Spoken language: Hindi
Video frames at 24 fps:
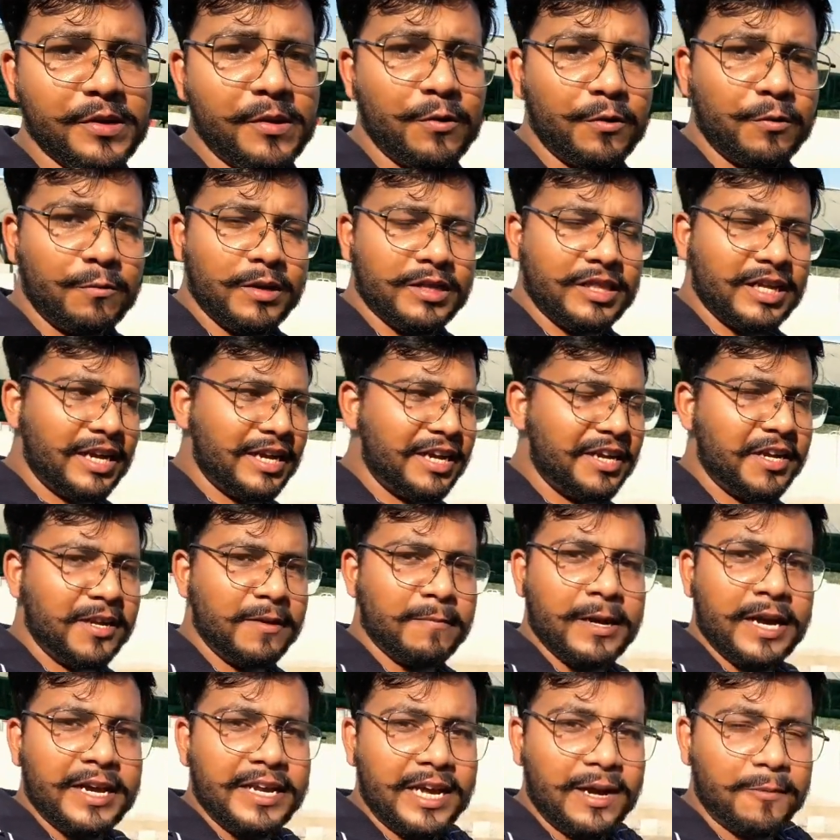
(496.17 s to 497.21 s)
ज़रूर बताना कि
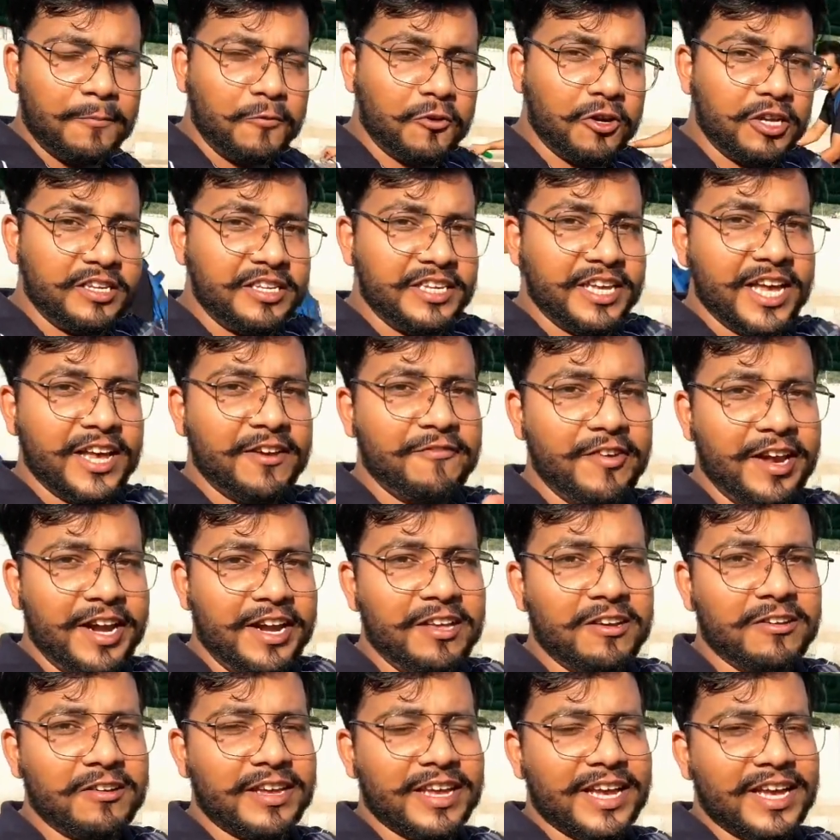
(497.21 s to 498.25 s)
भाई आपको ये
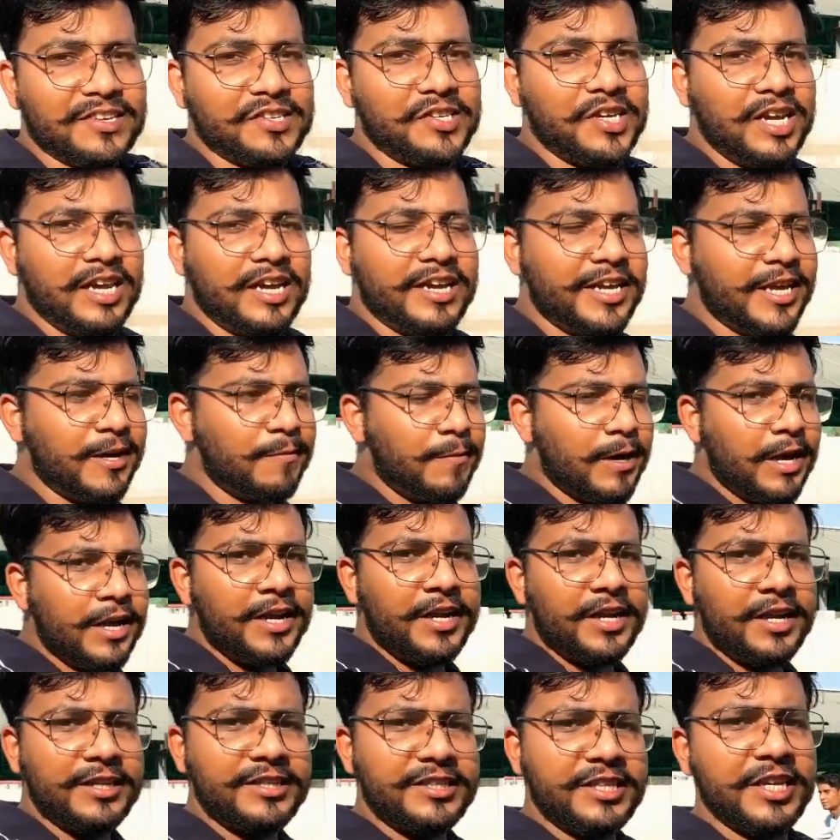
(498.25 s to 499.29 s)
वीडियो कैसी लगी है
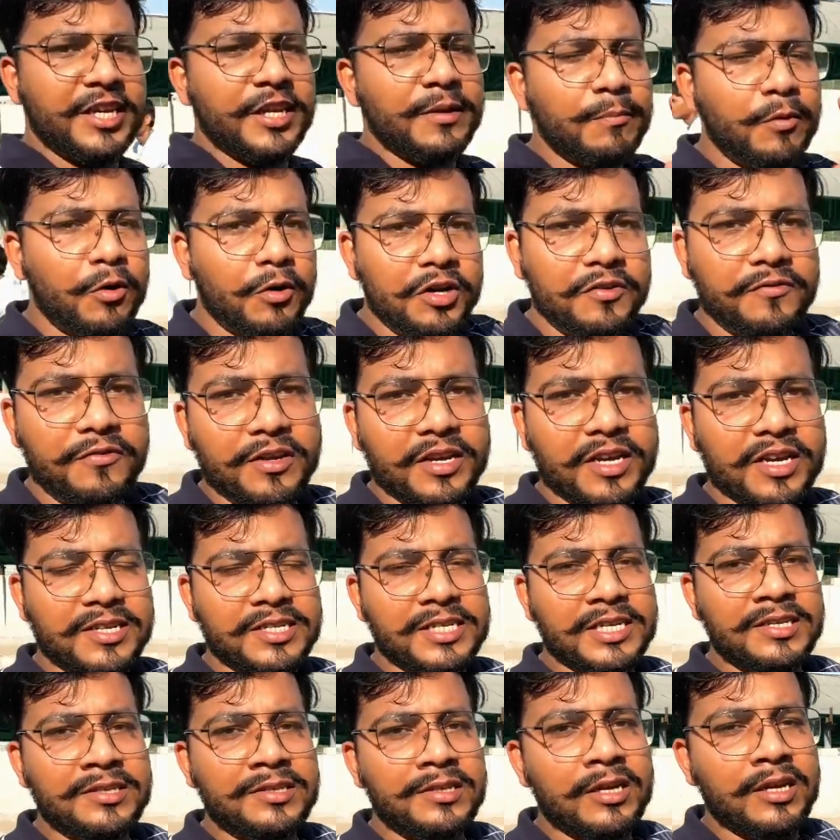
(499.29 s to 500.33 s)
भाई इतनी
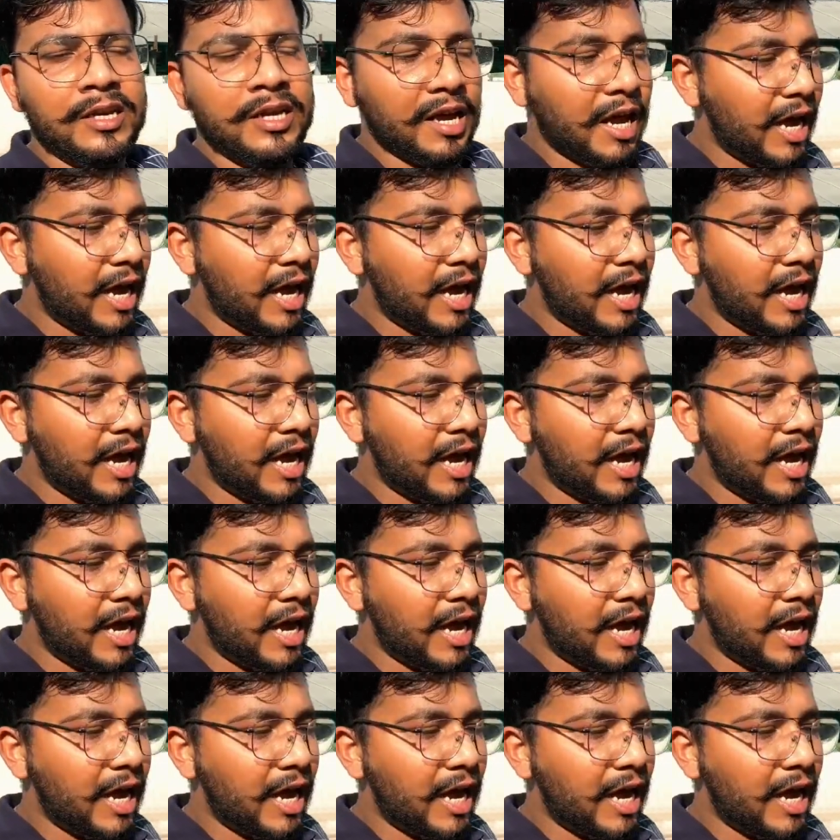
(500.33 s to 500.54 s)
मॉडिफिकेशंस